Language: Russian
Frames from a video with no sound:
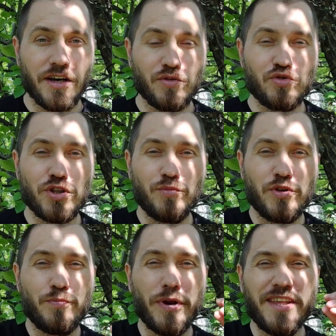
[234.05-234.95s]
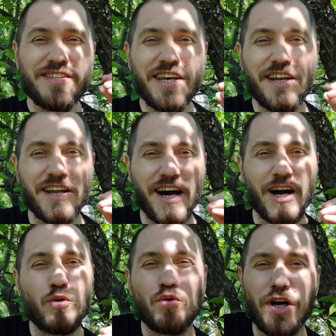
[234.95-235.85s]
нужно быть предельно
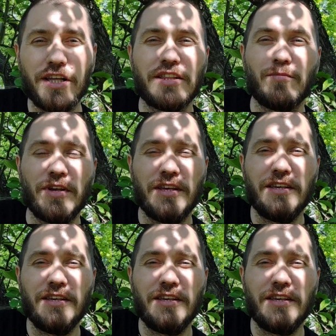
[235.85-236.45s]
аккуратным.